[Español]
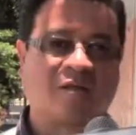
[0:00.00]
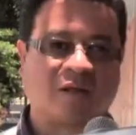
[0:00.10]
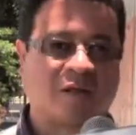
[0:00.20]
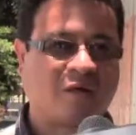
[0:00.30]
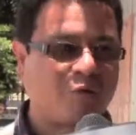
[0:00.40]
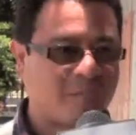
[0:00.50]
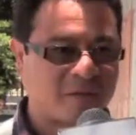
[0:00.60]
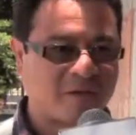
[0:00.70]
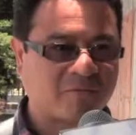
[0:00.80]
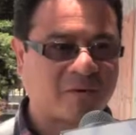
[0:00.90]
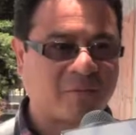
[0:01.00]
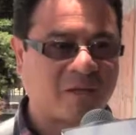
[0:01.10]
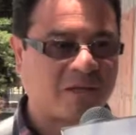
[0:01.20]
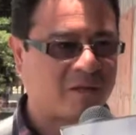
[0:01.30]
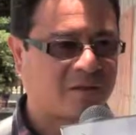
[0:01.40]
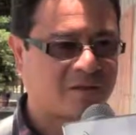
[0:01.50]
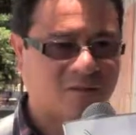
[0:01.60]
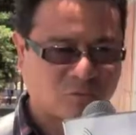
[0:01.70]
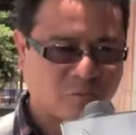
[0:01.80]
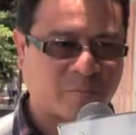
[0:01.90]
a los padres de familia que
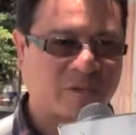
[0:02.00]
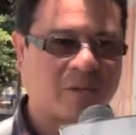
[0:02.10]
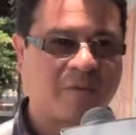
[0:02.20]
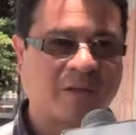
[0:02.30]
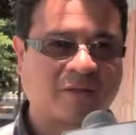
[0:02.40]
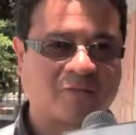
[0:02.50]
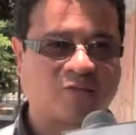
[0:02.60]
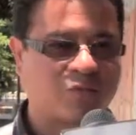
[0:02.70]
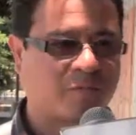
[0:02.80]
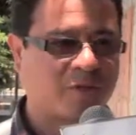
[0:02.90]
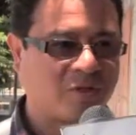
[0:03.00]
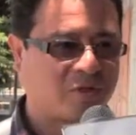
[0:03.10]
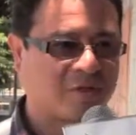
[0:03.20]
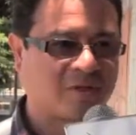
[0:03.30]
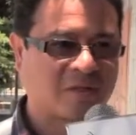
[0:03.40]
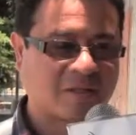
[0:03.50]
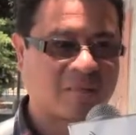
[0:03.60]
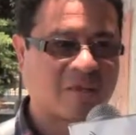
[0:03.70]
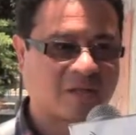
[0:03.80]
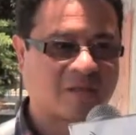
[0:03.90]
se sumen, que viertan sus opiniones de tal
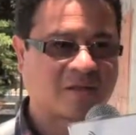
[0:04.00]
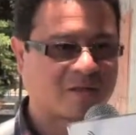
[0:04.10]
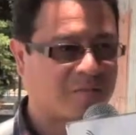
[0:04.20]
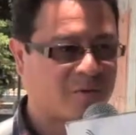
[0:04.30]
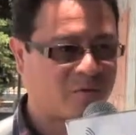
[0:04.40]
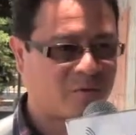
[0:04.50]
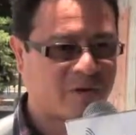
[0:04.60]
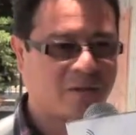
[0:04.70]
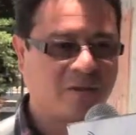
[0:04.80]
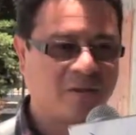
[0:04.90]
manera que se mejore